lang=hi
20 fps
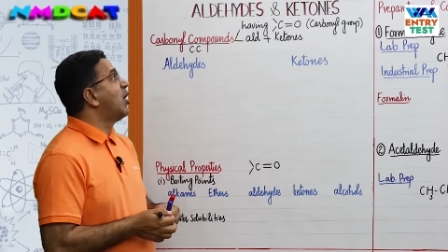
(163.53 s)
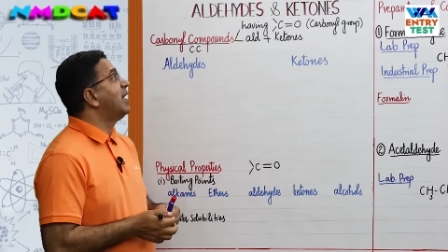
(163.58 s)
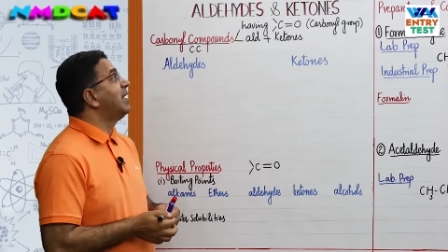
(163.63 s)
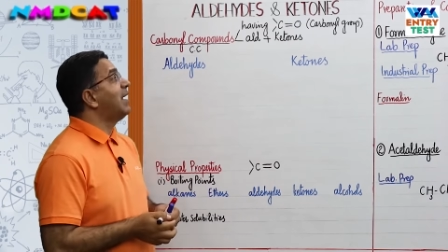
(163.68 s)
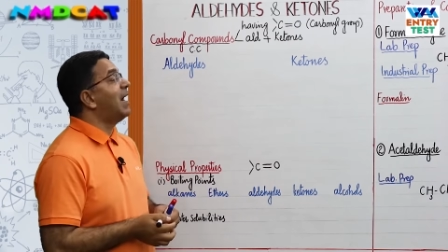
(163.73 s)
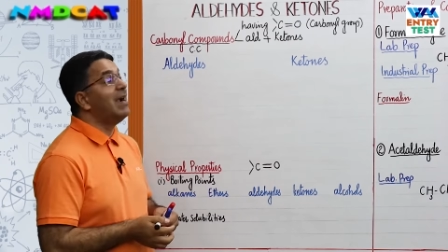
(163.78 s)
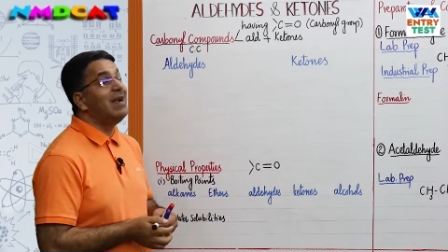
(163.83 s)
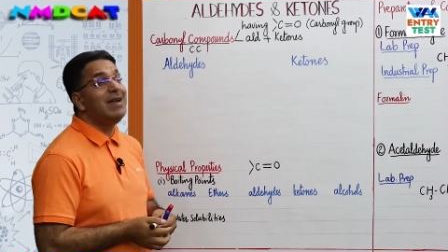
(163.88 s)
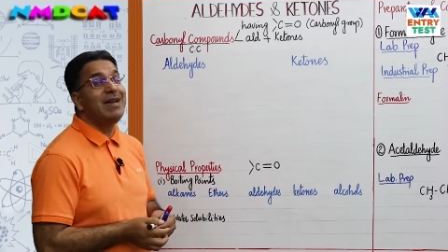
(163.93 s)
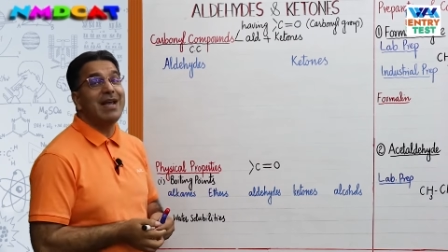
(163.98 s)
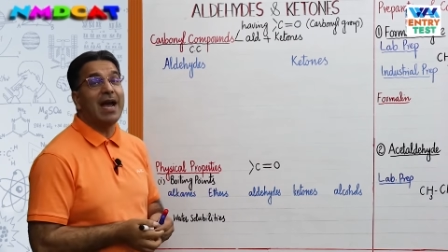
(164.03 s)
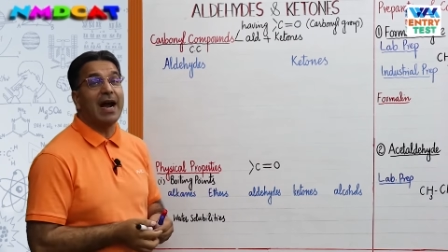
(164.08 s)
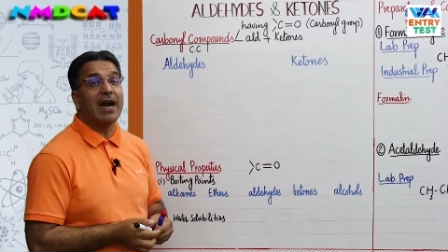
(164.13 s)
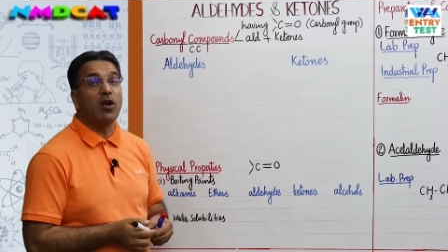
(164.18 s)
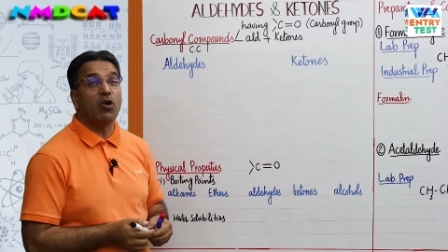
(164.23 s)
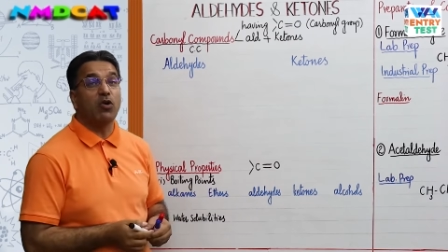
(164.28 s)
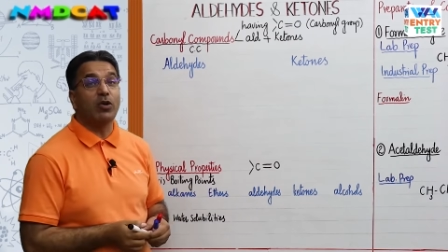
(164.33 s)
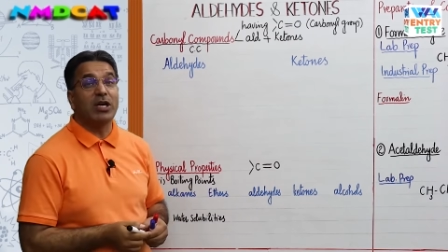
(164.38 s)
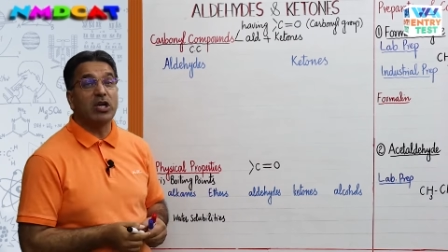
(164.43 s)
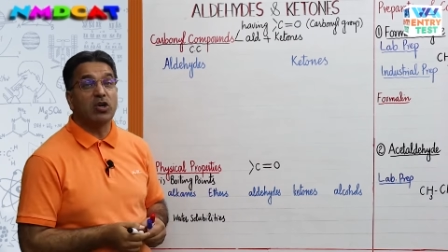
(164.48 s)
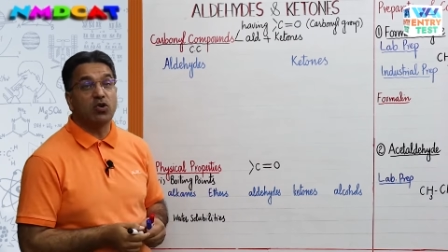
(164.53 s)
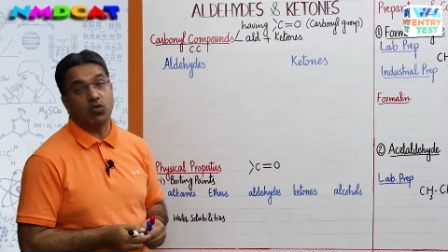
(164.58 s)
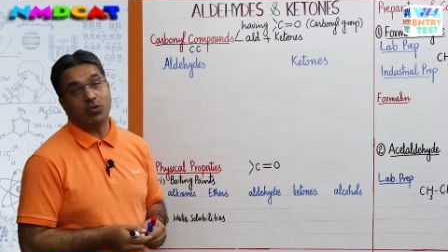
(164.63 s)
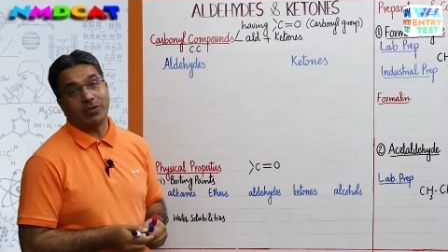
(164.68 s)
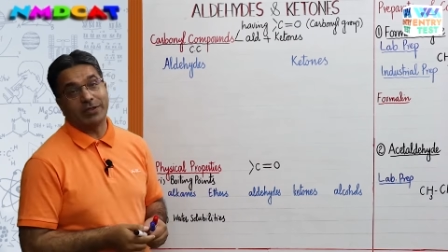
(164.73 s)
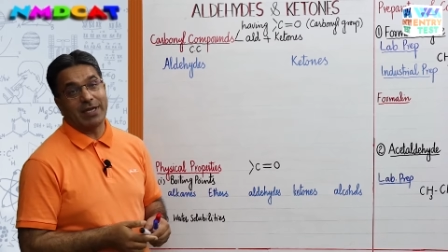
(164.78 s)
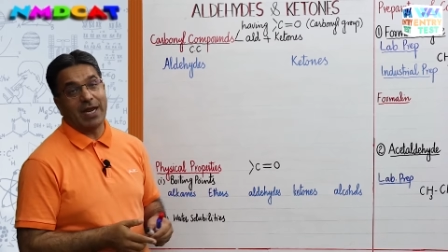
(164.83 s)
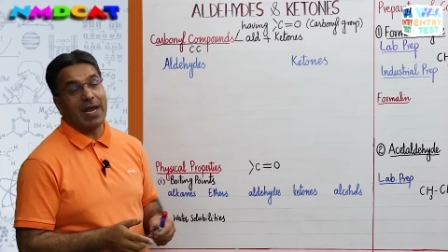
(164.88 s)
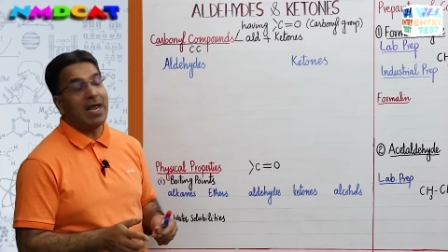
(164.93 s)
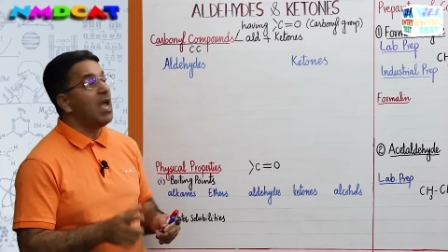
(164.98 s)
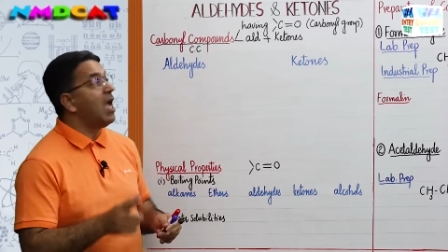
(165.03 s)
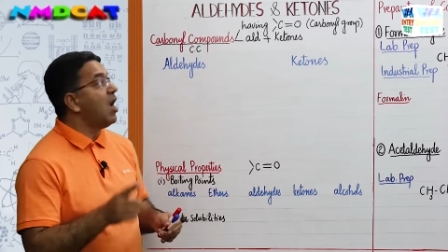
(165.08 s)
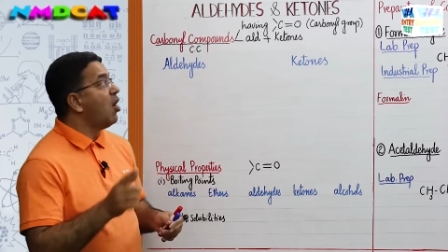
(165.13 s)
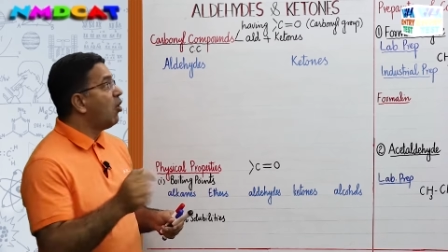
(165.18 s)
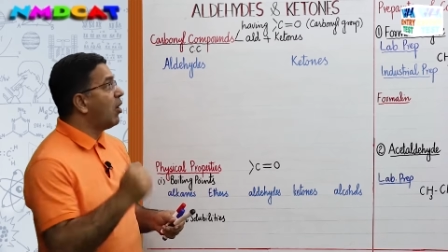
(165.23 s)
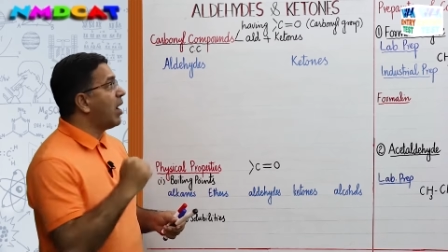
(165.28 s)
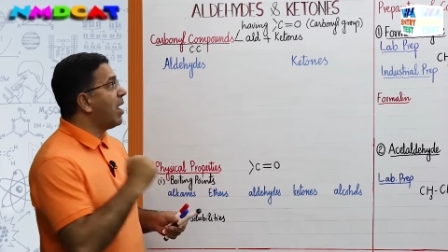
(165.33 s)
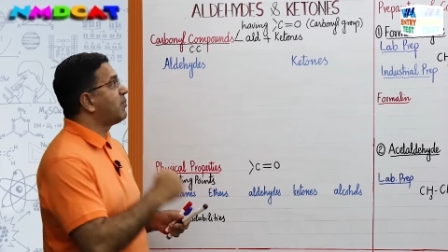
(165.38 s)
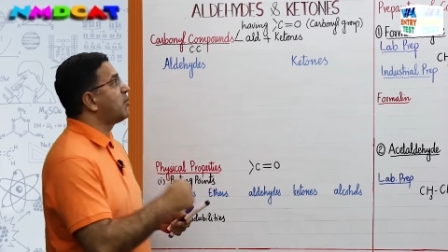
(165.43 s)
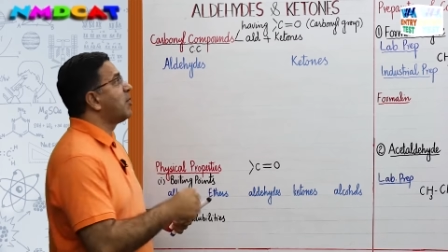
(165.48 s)
मुराद अल्डीहाइड और कीटोन्स है
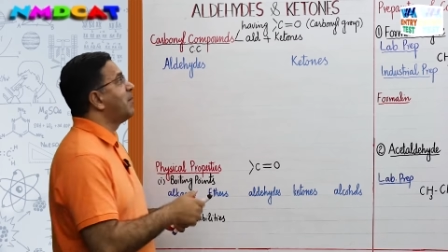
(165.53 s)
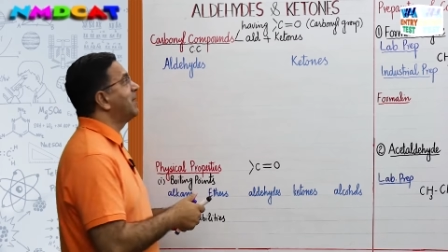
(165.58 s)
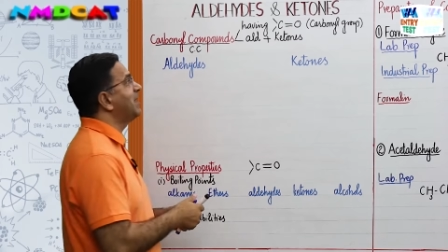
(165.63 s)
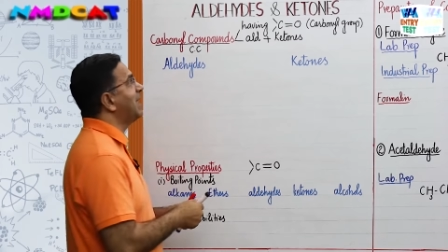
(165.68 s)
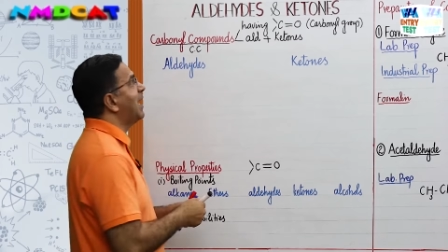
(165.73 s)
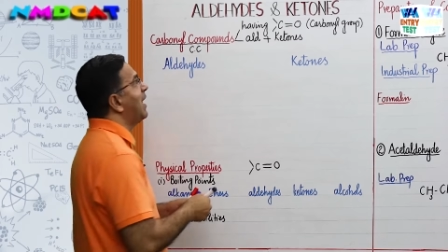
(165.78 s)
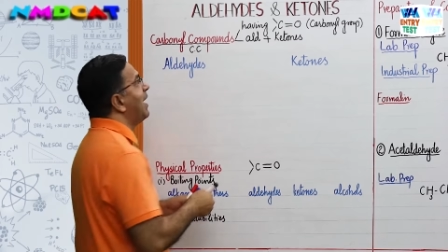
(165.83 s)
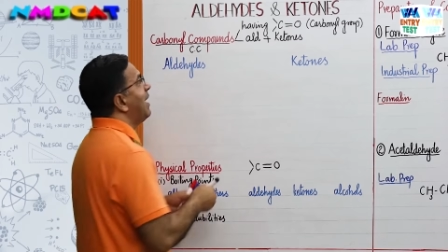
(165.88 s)
और आपको पता